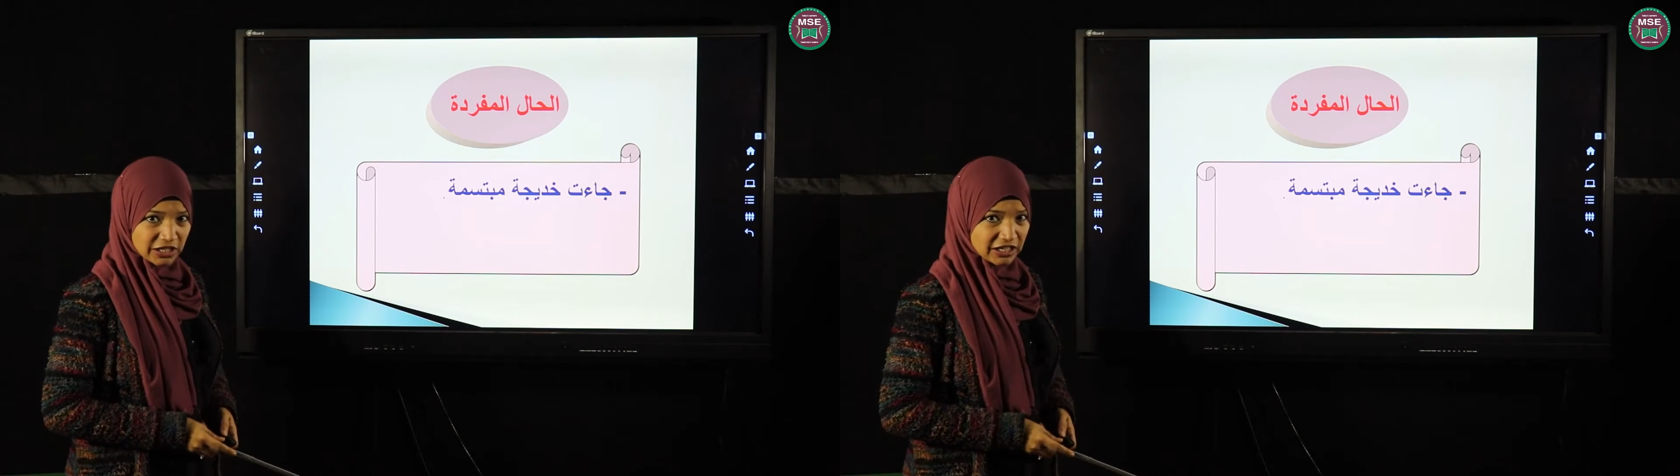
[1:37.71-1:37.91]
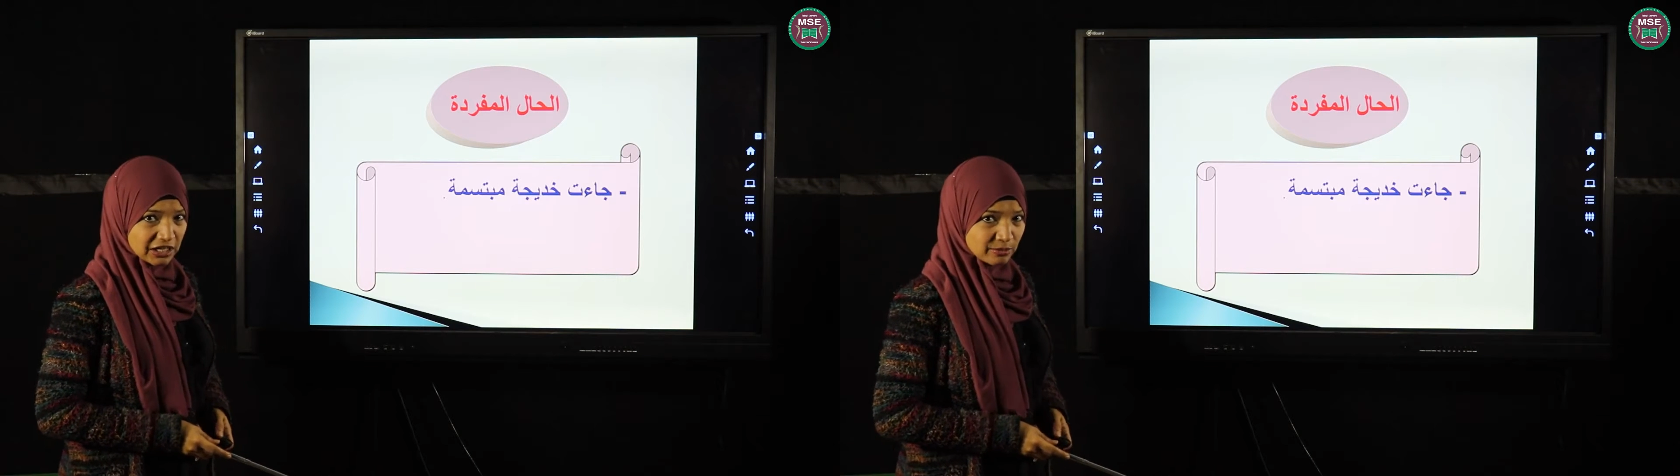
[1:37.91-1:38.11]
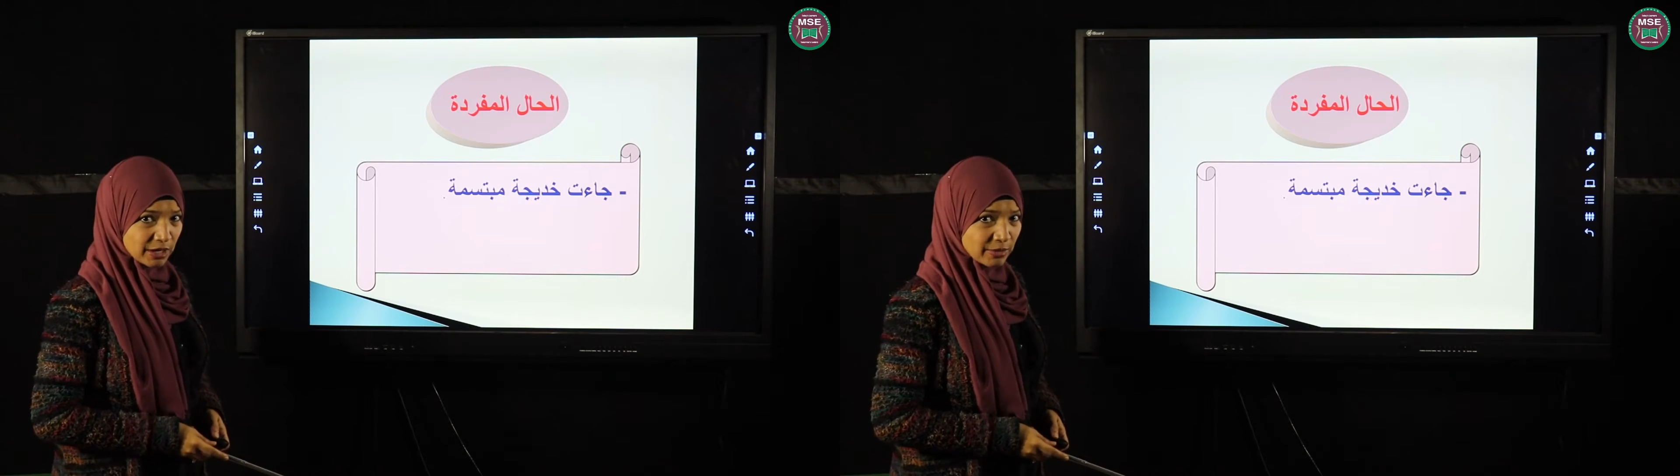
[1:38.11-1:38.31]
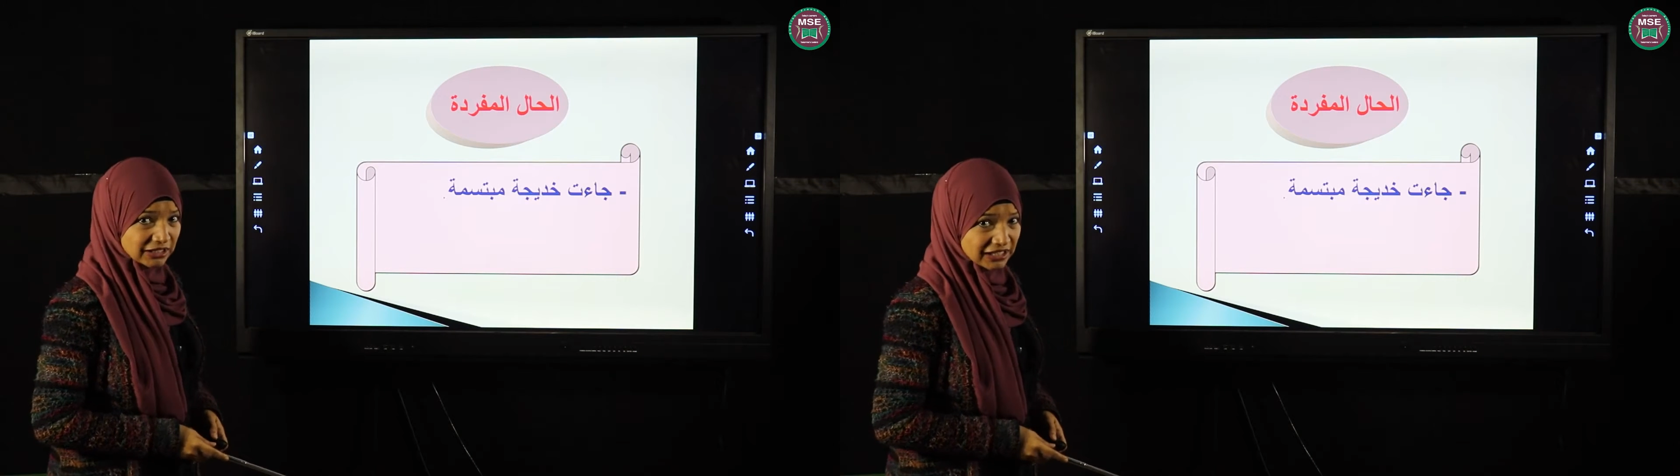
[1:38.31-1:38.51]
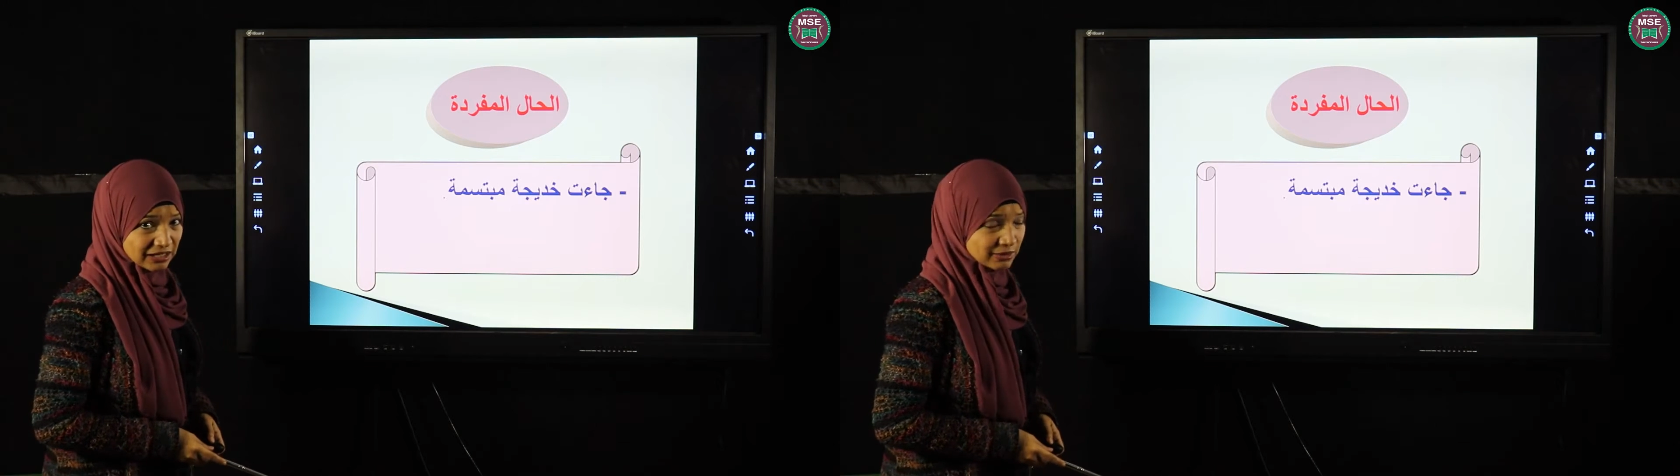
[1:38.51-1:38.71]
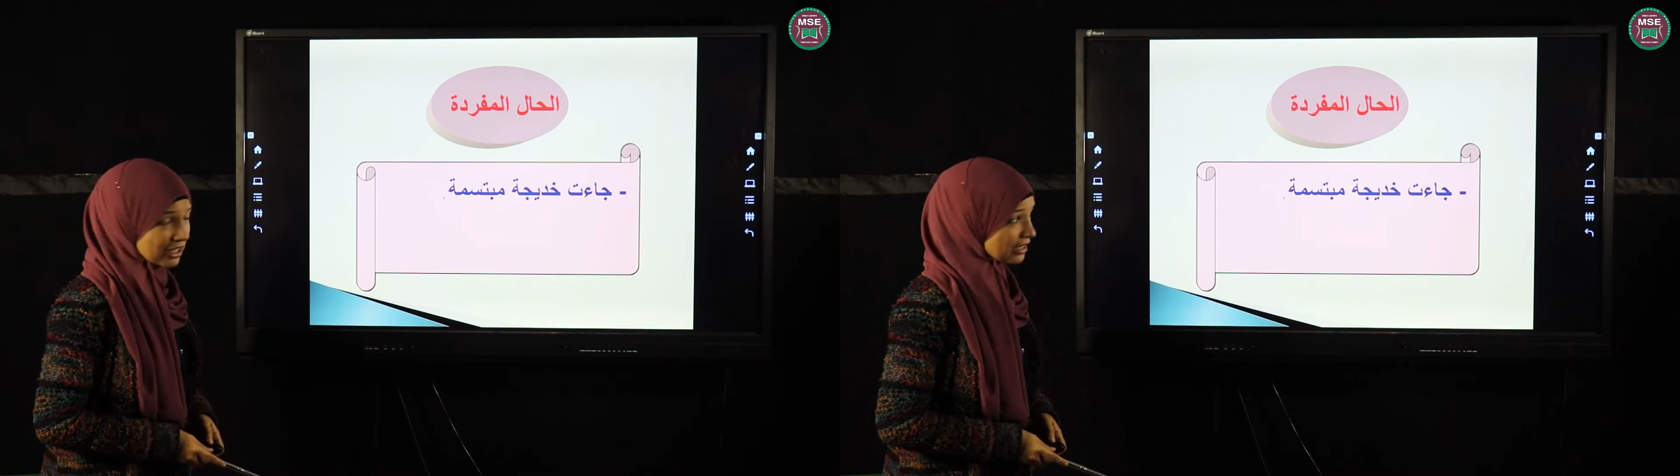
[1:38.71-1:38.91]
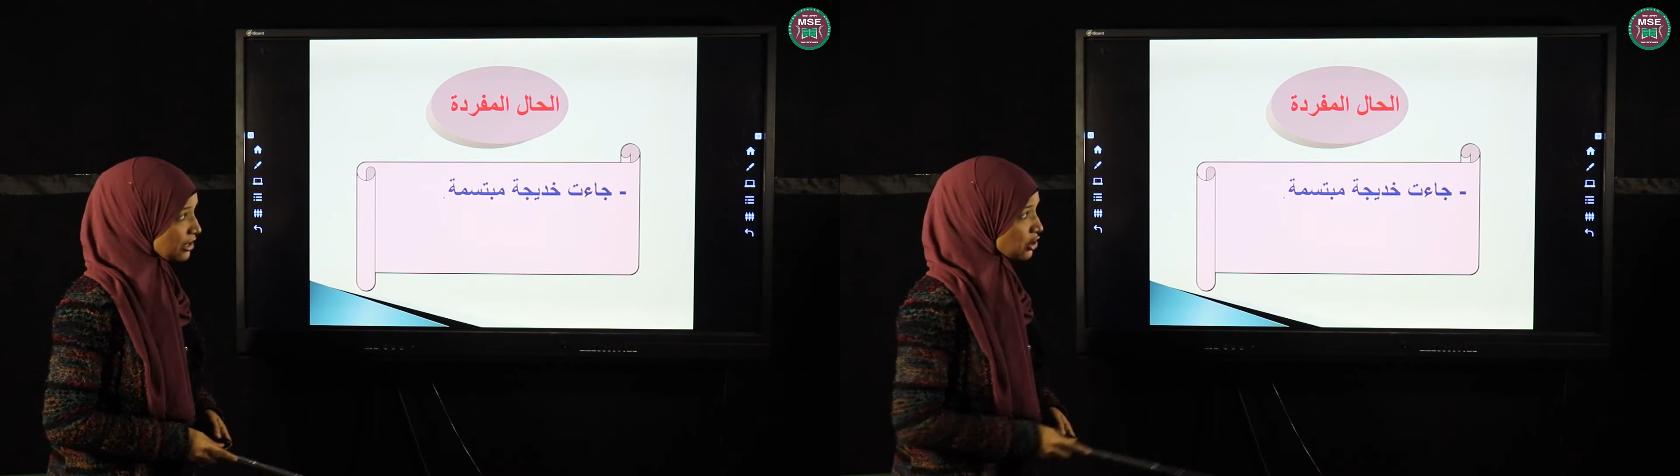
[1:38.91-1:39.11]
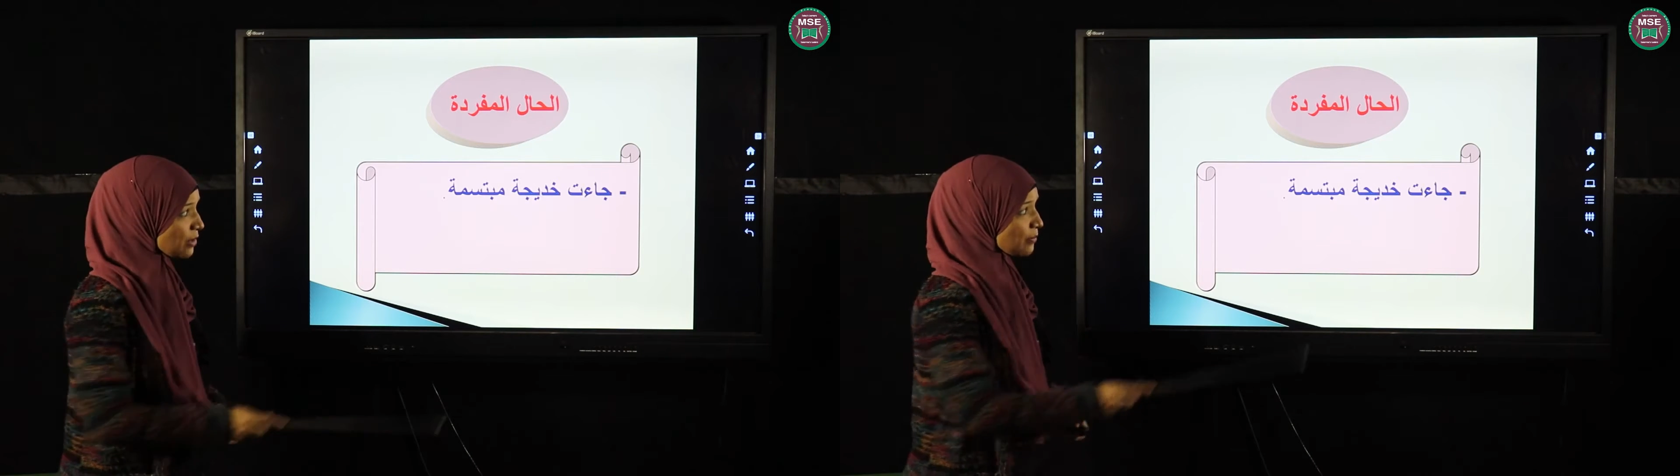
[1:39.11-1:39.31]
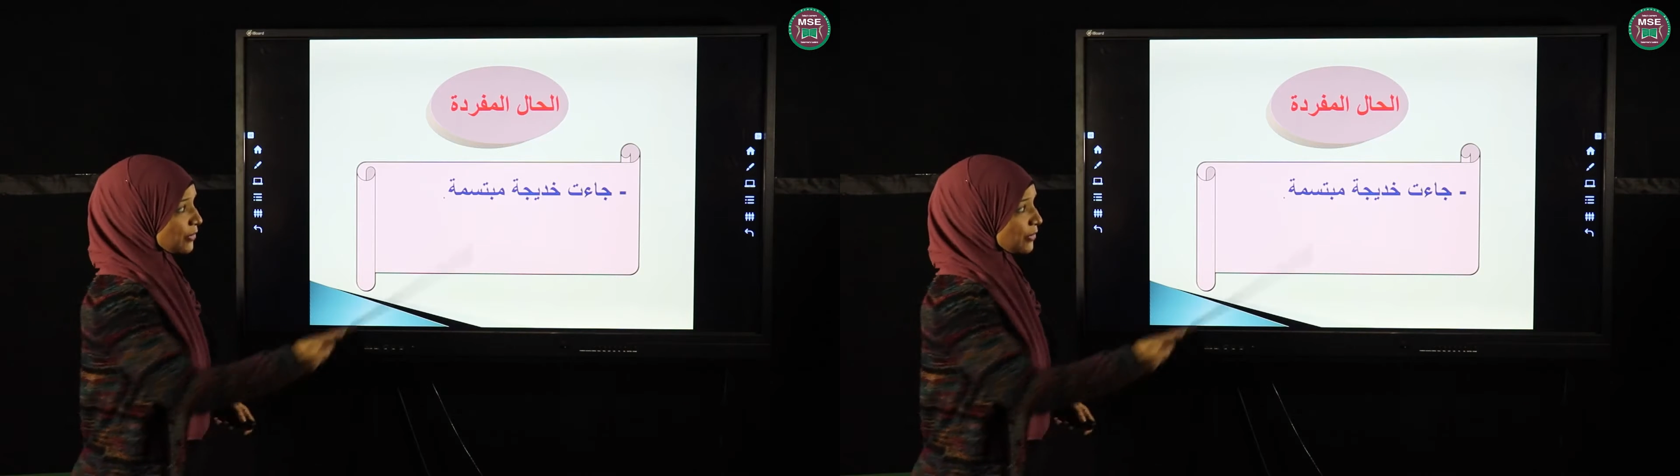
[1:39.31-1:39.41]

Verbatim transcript: نعرف مع بعض كلمة خديجة